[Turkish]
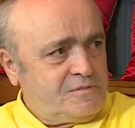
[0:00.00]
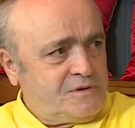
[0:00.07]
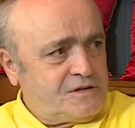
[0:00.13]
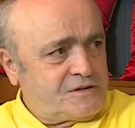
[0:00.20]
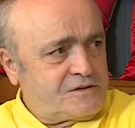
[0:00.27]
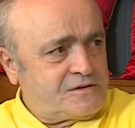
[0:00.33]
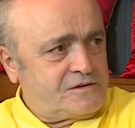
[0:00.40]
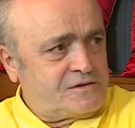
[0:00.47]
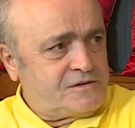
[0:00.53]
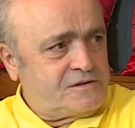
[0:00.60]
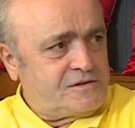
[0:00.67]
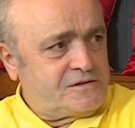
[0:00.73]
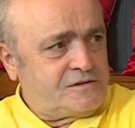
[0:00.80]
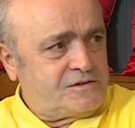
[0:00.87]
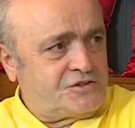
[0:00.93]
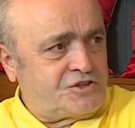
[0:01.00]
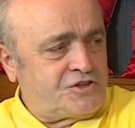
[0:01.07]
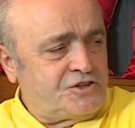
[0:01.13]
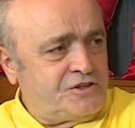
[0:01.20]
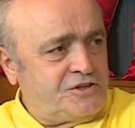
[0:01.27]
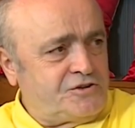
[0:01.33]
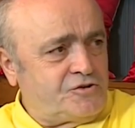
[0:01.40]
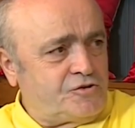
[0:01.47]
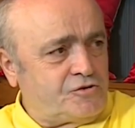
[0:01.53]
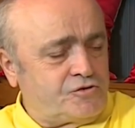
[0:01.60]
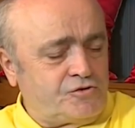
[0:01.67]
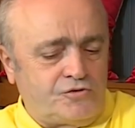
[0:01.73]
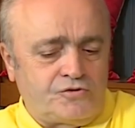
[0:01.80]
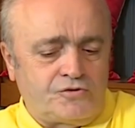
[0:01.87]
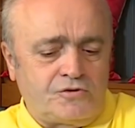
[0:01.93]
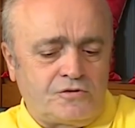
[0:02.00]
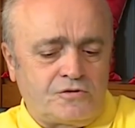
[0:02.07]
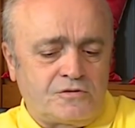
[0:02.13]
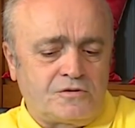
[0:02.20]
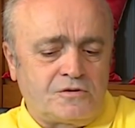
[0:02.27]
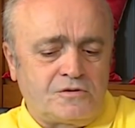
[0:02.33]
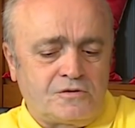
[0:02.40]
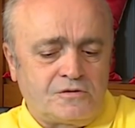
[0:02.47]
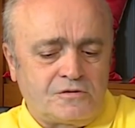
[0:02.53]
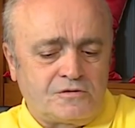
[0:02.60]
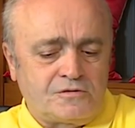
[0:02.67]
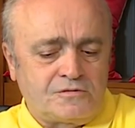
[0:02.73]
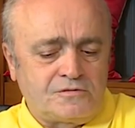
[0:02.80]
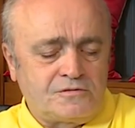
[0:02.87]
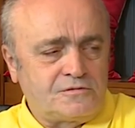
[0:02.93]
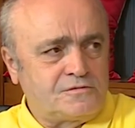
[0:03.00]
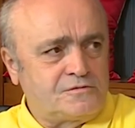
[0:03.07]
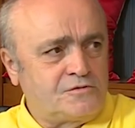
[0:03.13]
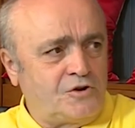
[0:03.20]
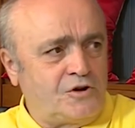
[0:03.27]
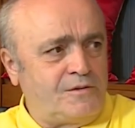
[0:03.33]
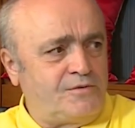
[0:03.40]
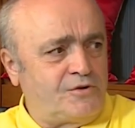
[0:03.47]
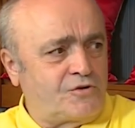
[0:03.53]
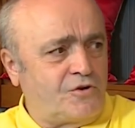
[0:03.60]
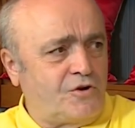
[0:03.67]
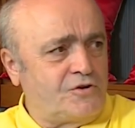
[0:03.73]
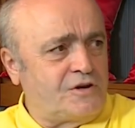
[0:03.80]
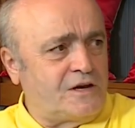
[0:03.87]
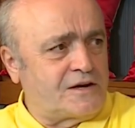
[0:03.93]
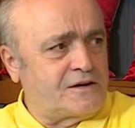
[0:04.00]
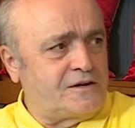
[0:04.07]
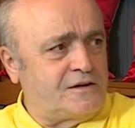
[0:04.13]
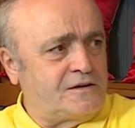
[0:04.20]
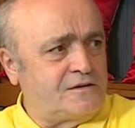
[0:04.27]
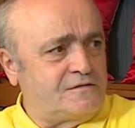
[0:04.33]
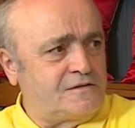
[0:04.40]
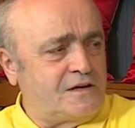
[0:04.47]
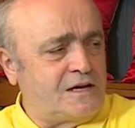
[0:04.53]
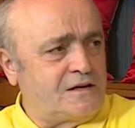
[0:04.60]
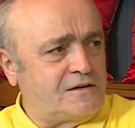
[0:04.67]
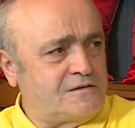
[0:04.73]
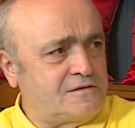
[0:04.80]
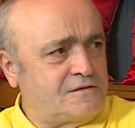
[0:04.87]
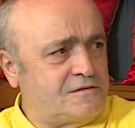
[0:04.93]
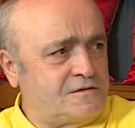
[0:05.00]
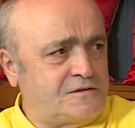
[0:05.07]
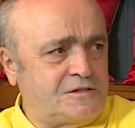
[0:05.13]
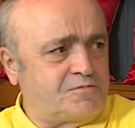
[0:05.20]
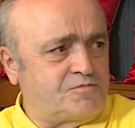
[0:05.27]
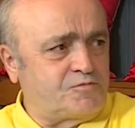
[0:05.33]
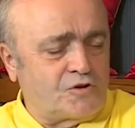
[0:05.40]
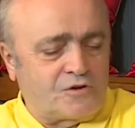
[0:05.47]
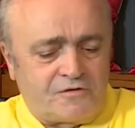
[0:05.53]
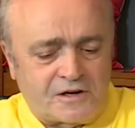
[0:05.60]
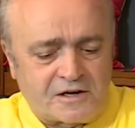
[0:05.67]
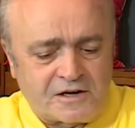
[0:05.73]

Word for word: bir çığlık olduğunu e, böyle bir ön yargı ve e, dipnot